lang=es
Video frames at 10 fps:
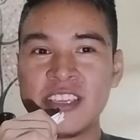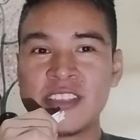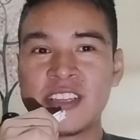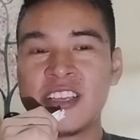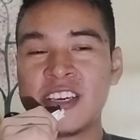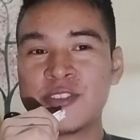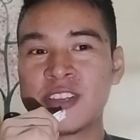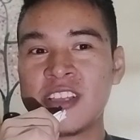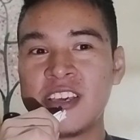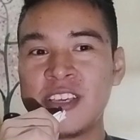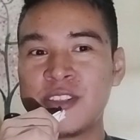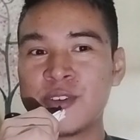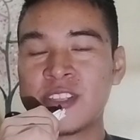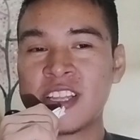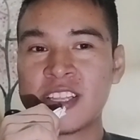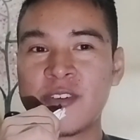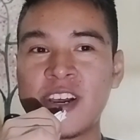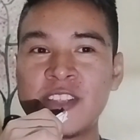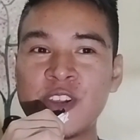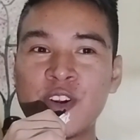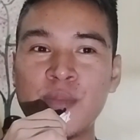Y en realidad esto, están trabajando en